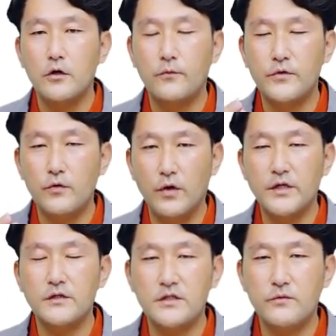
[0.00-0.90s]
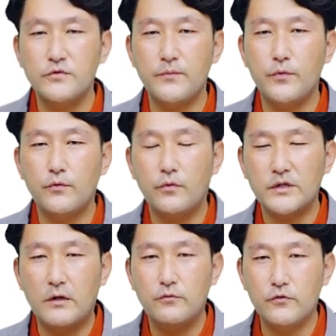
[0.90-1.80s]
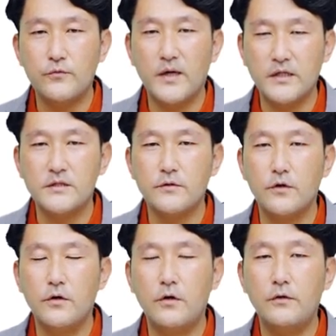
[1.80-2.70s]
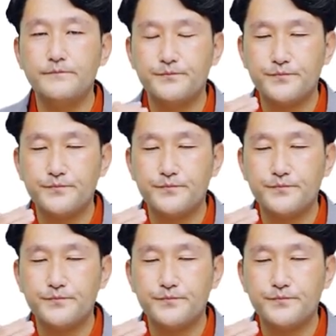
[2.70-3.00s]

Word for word: 여러분들이 원하는 재무제표 꼭 다운로드 받아서